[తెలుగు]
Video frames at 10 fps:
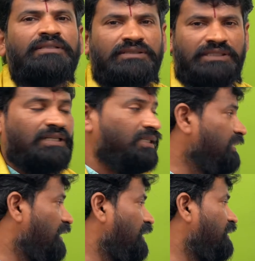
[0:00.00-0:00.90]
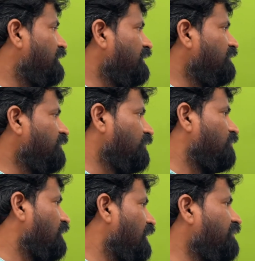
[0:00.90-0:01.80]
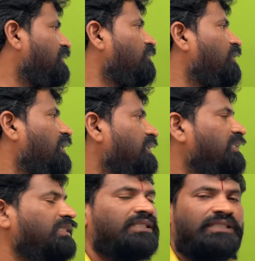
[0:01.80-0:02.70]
జ్ఞా ఇలా ఈ వర్గు కవర్గు వాళ్ళకి